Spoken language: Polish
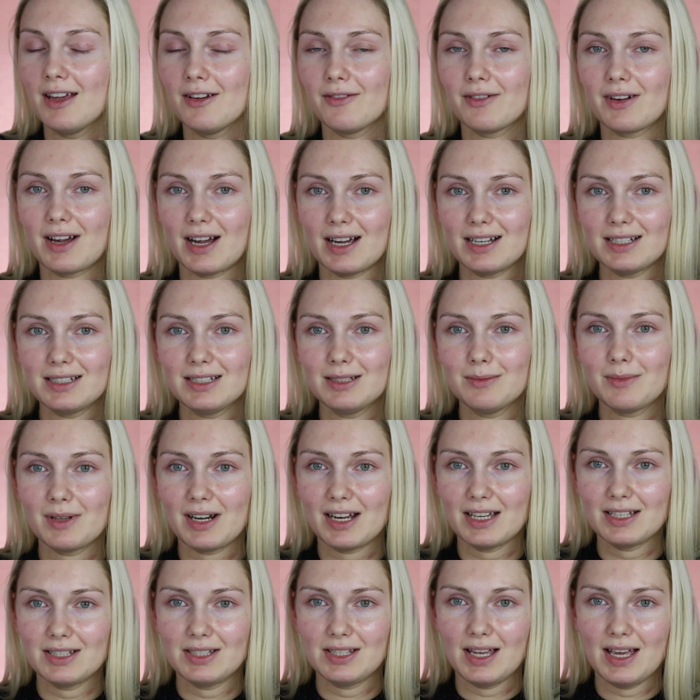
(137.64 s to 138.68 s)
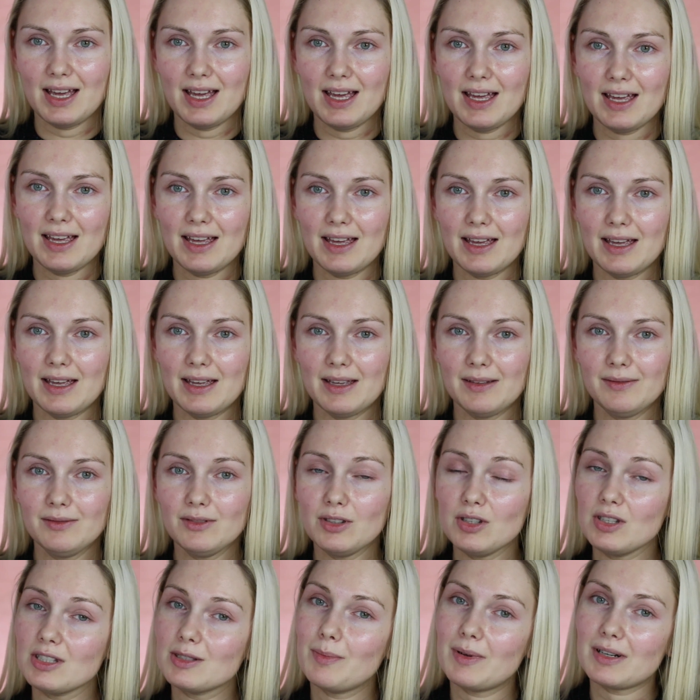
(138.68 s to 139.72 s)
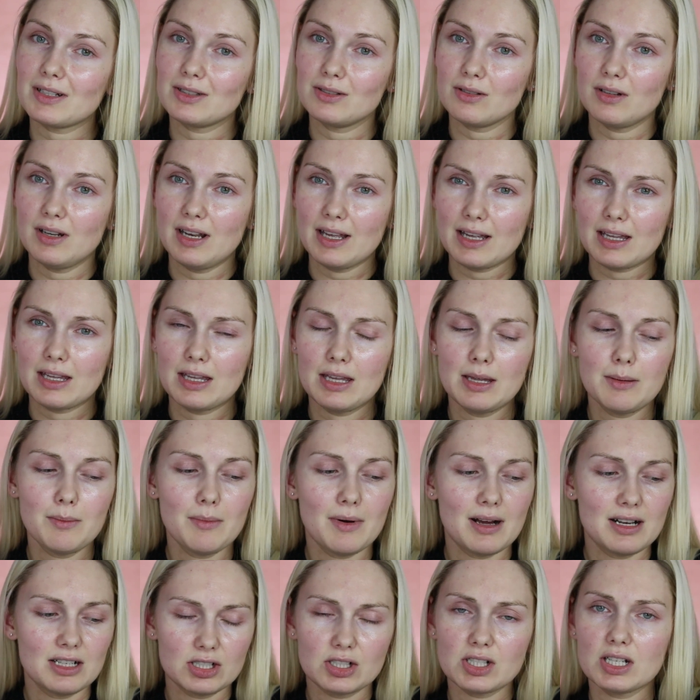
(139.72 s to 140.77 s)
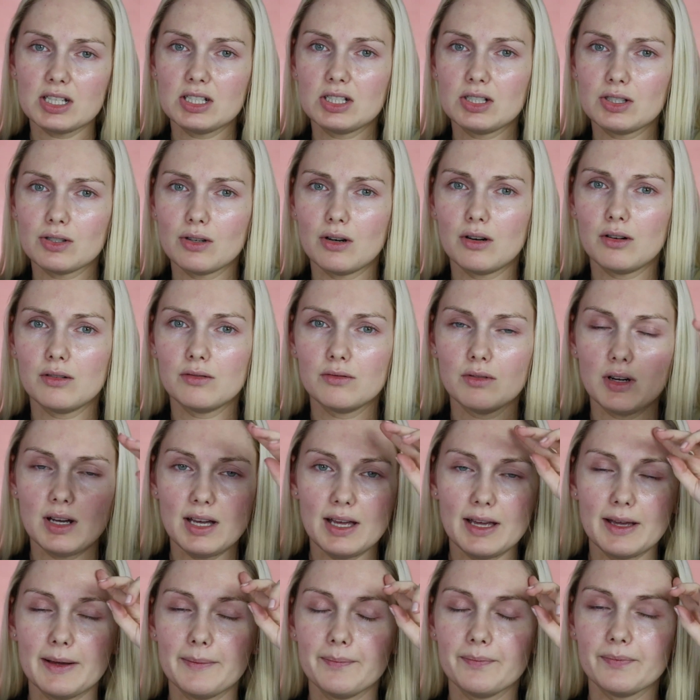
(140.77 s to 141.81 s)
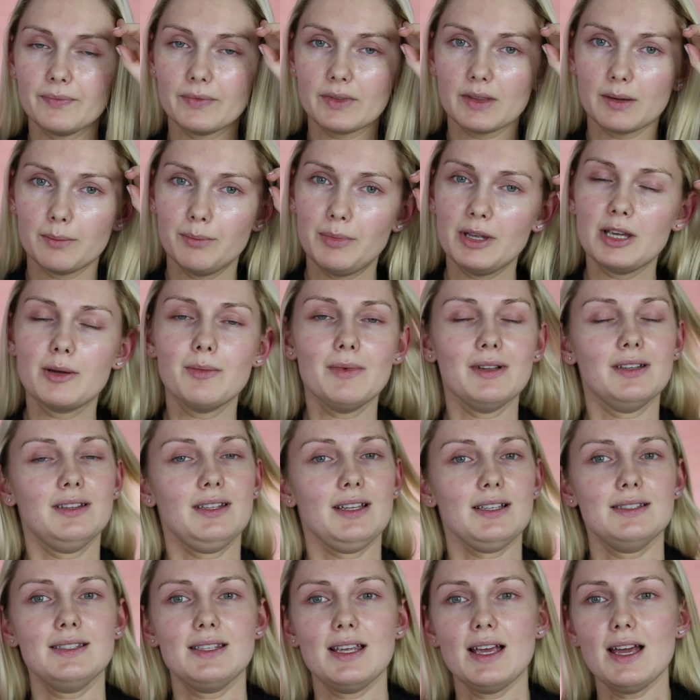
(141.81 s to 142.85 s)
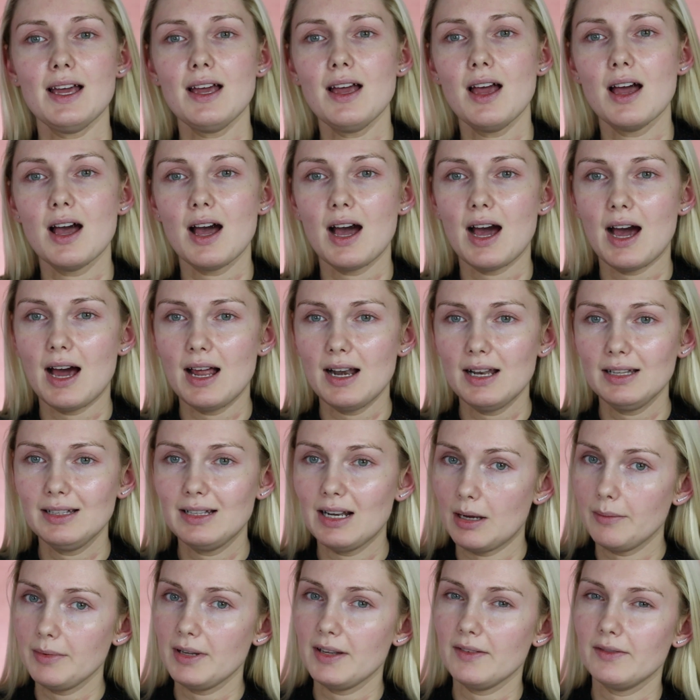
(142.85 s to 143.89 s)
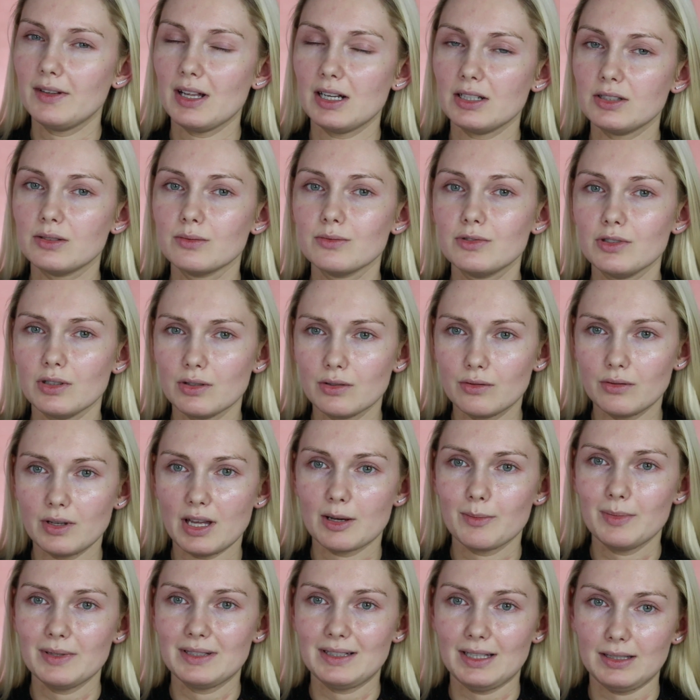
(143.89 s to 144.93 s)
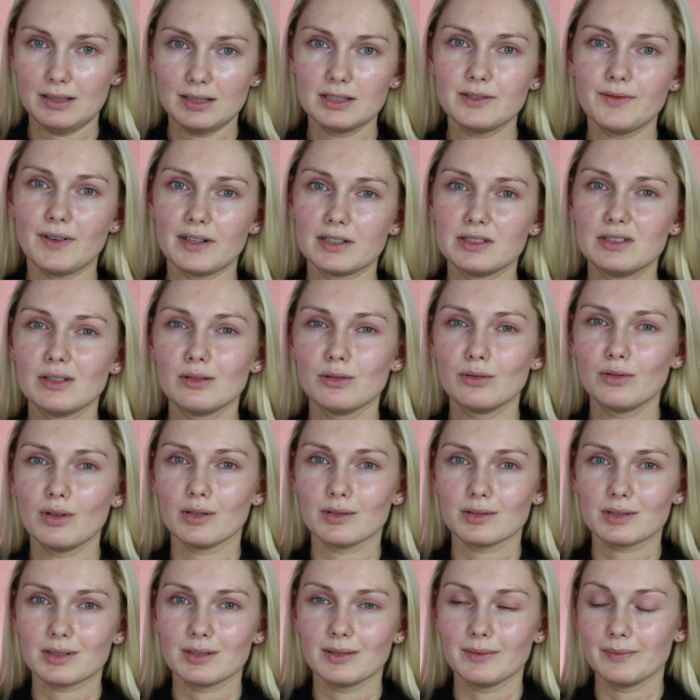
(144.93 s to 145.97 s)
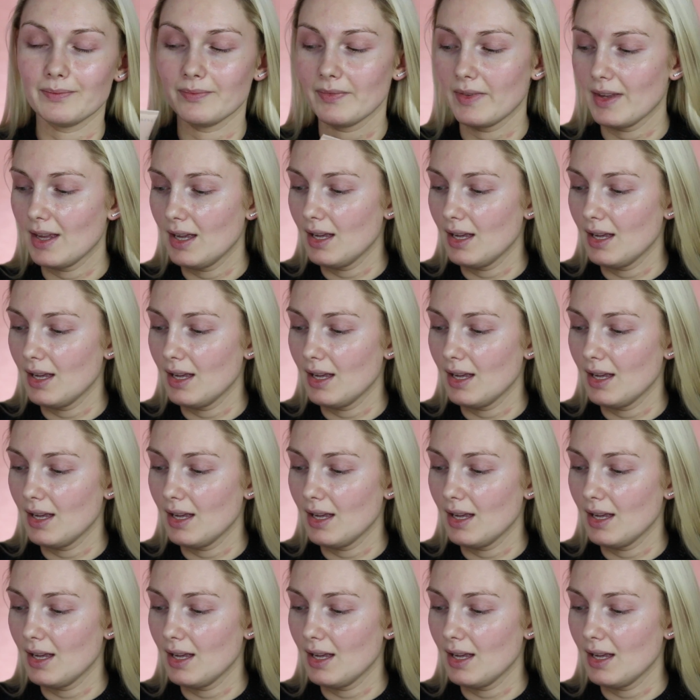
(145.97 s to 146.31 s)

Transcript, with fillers: W każdym razie e, no jest bardzo lekki, ma lżejszą pigmentację, ale dla mnie w dalszym ciągu jakby satysfakcjonującą.